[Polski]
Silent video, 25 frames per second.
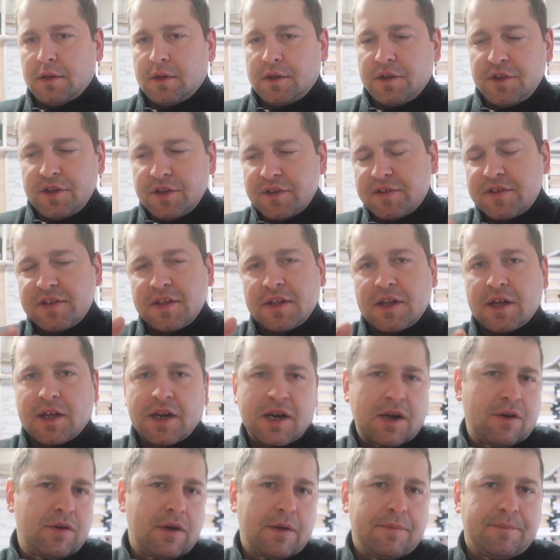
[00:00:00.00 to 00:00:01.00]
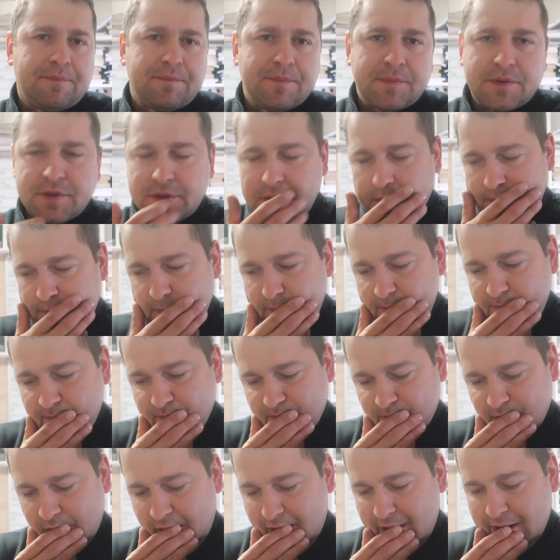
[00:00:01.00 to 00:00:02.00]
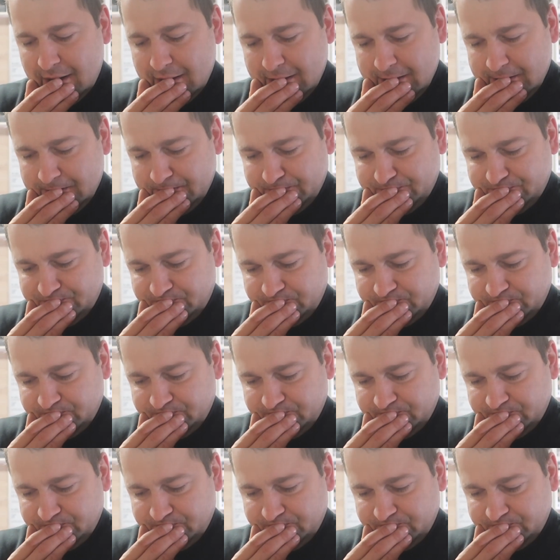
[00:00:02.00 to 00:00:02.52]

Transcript: I nic nie nagrałem z nim, ale